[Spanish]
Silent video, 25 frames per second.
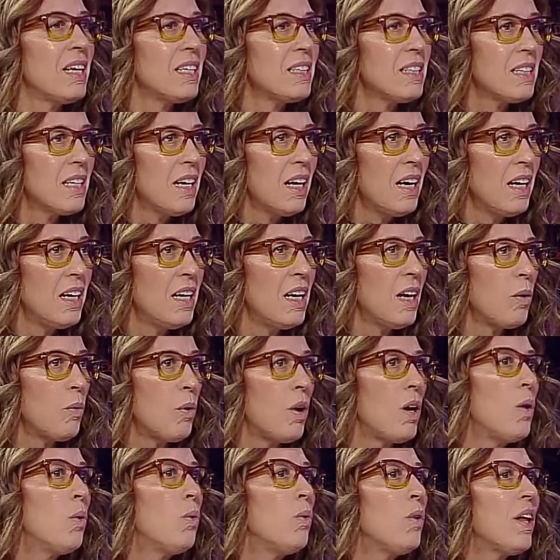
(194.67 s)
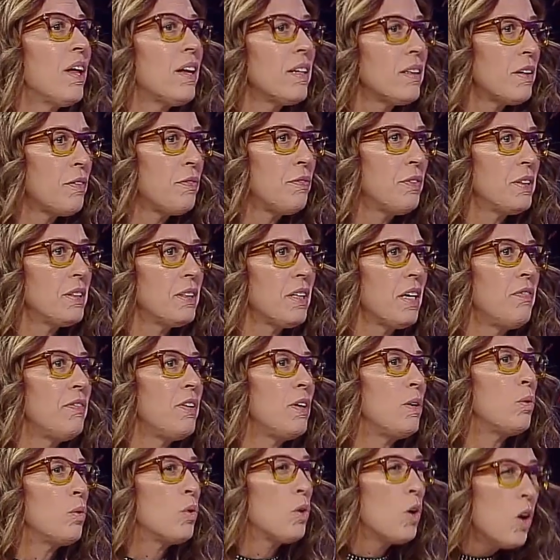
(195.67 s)
derecha, en las cuales una de estas fuerzas es
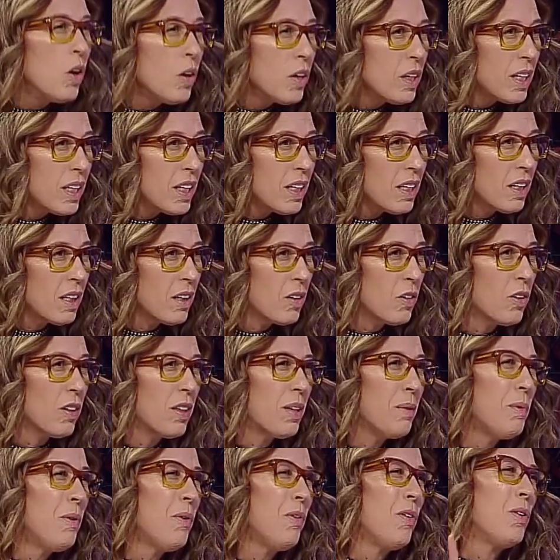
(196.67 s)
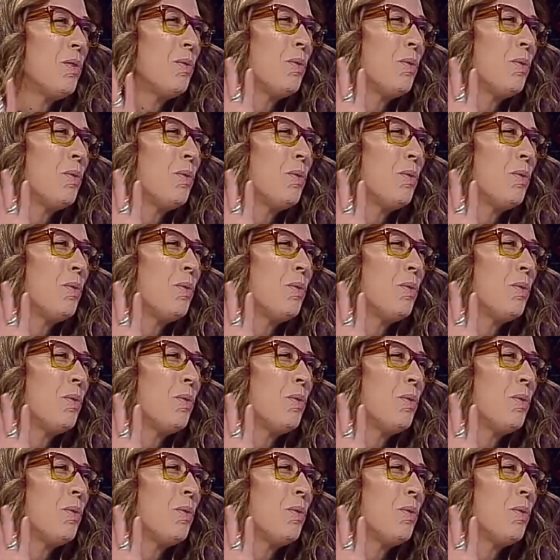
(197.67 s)
Berlusconi, recordamos